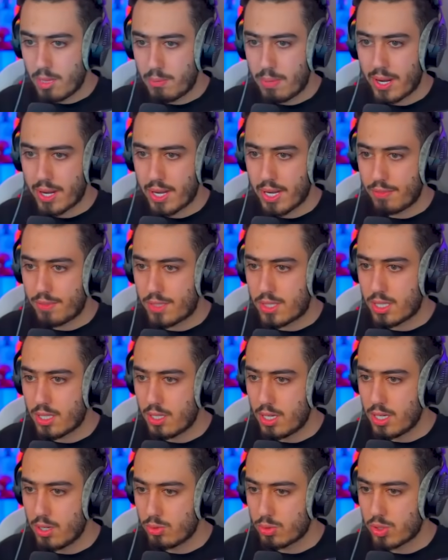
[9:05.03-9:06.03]
بالريفت
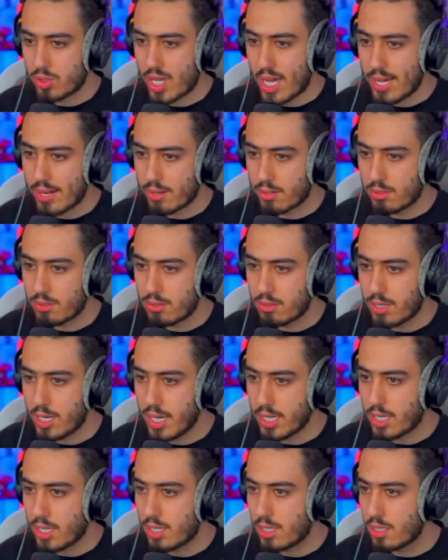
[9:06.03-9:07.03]
ولو شو صار
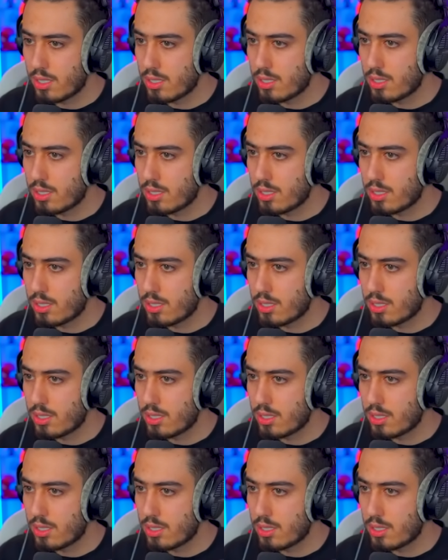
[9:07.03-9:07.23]
هدي